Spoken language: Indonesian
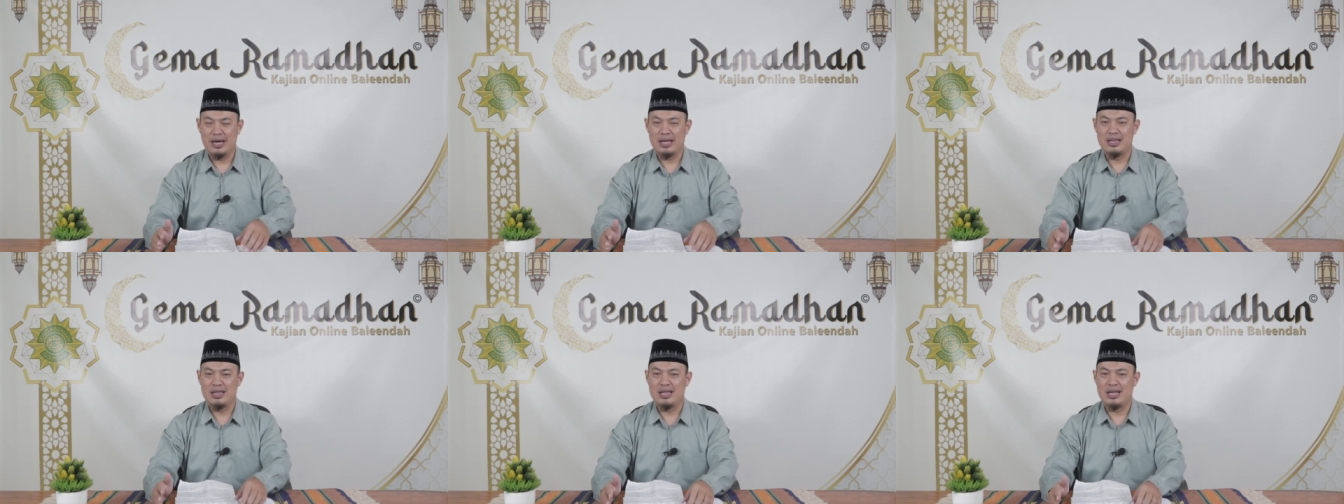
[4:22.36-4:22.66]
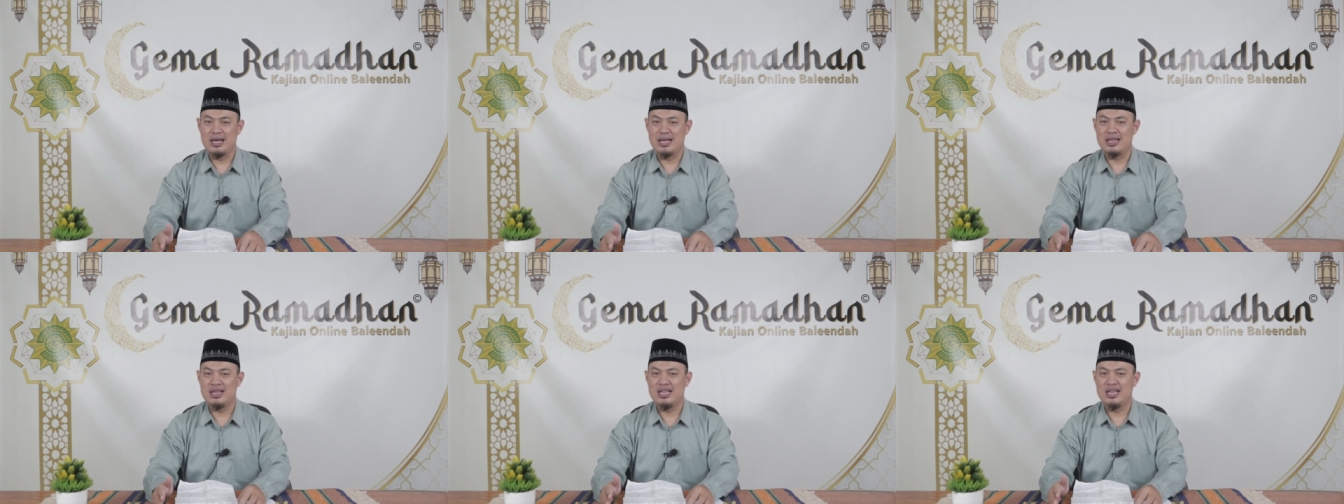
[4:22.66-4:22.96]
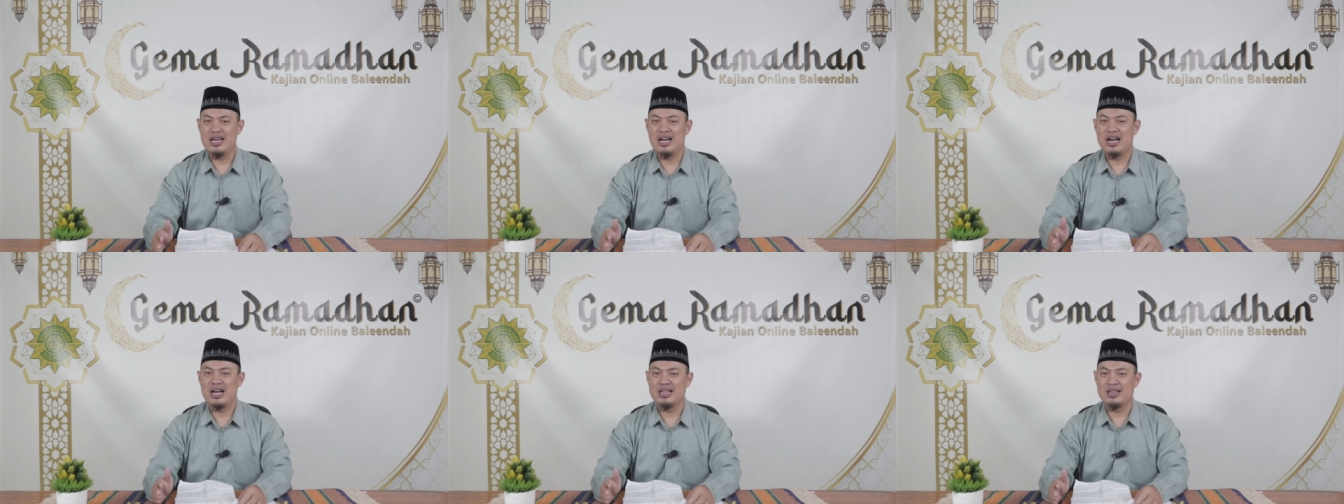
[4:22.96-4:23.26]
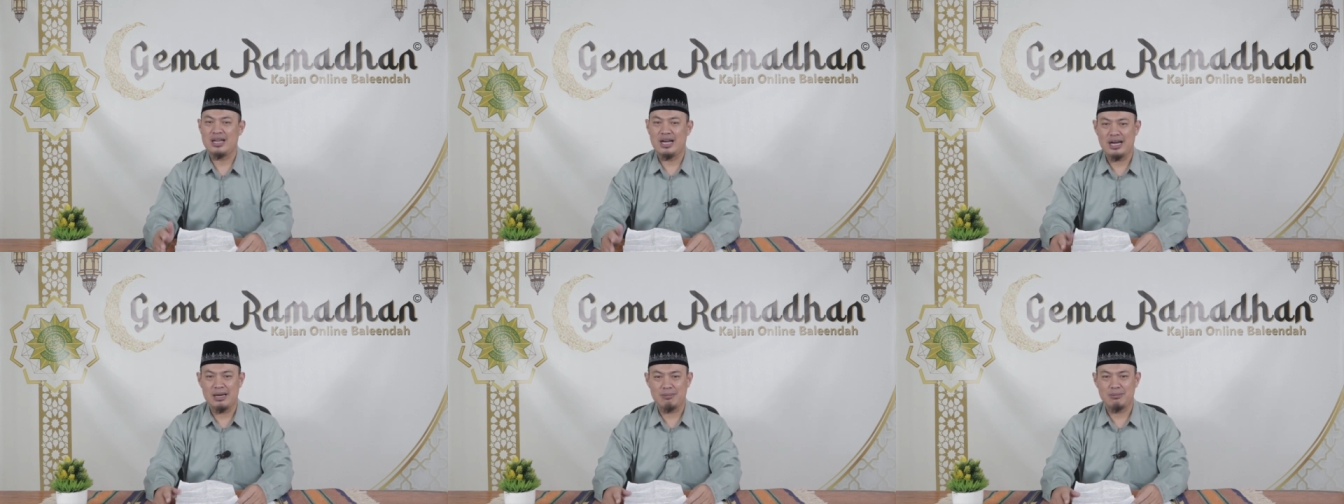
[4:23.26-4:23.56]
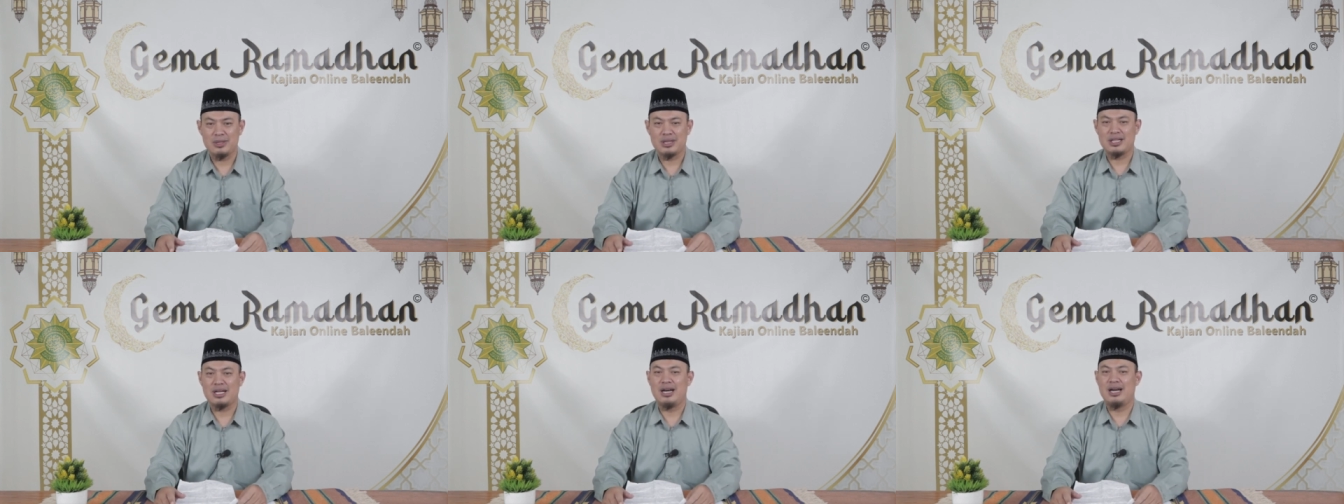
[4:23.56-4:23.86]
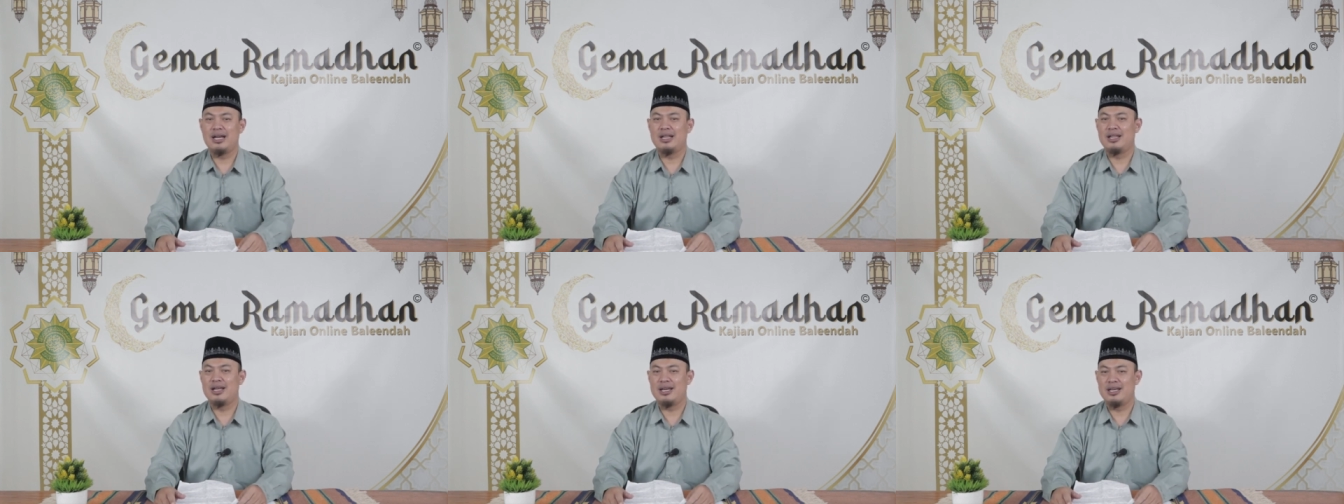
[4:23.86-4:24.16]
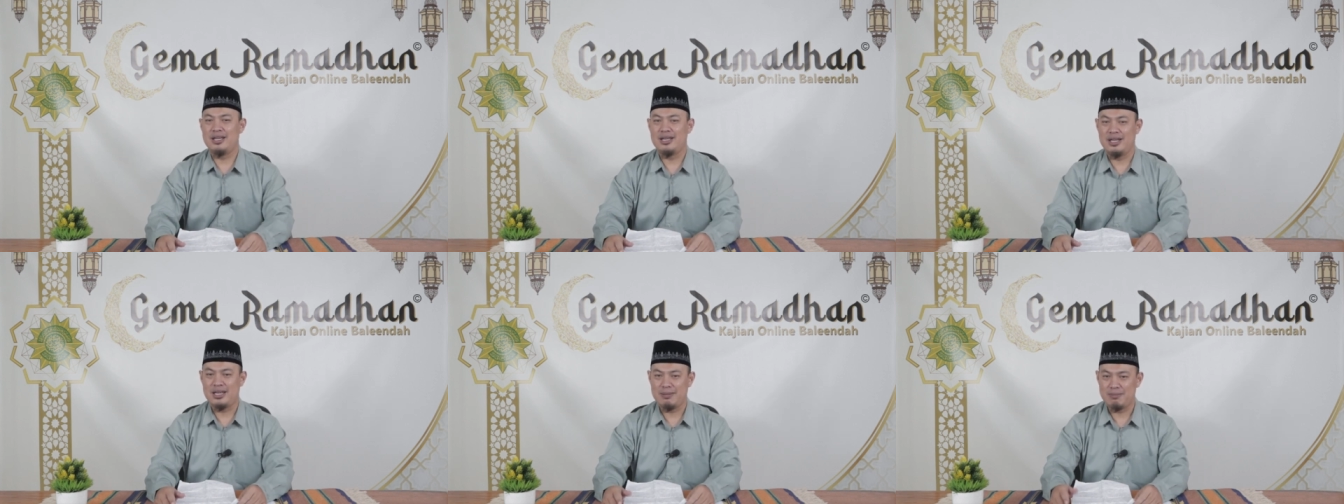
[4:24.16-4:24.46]
Alladzi an'amta
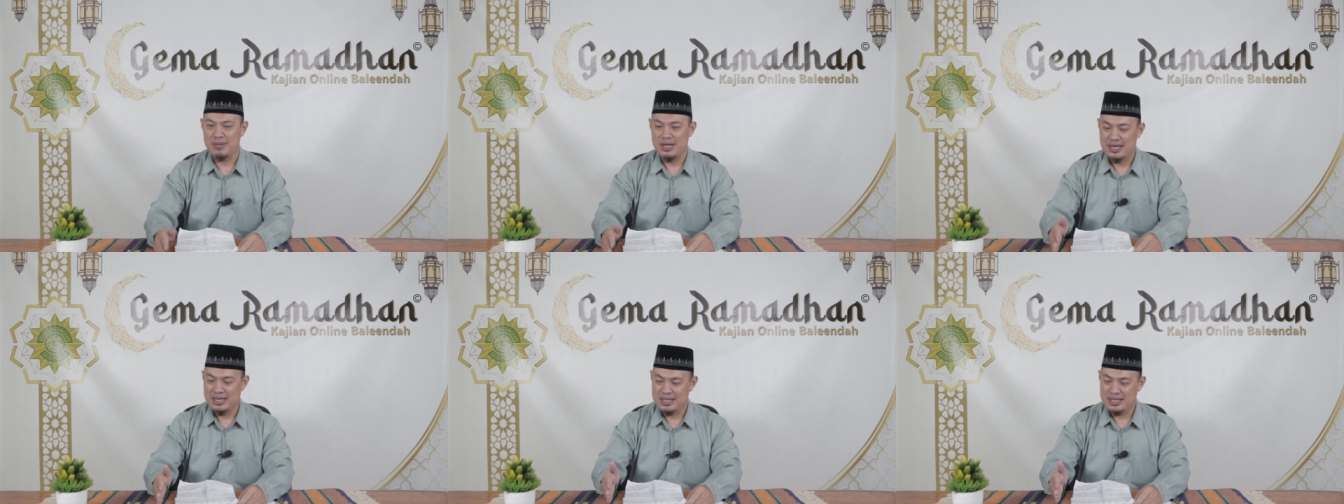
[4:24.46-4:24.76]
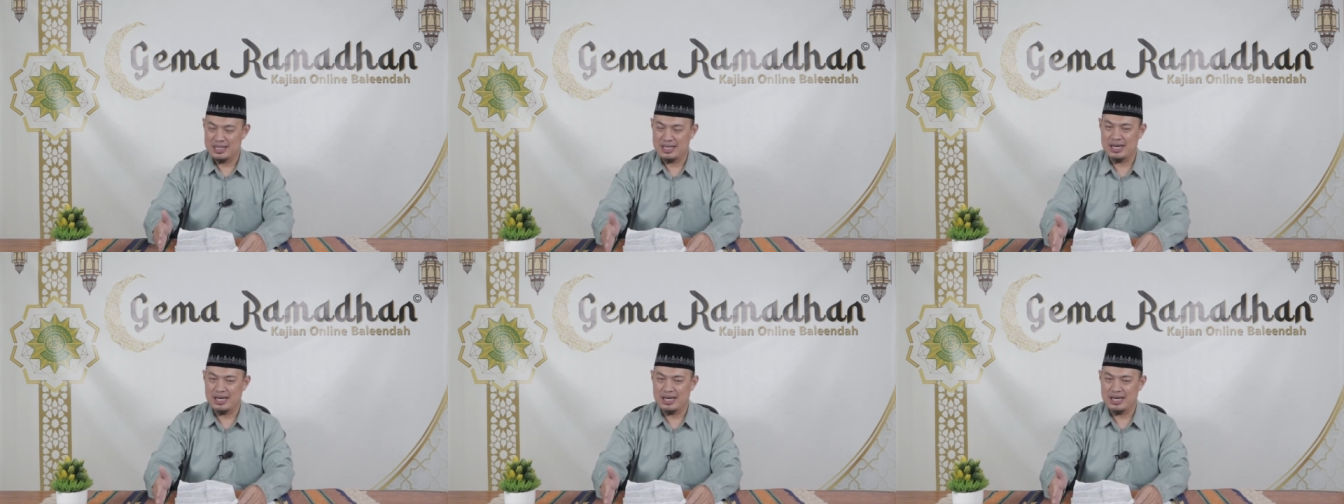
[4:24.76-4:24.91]
alaihim,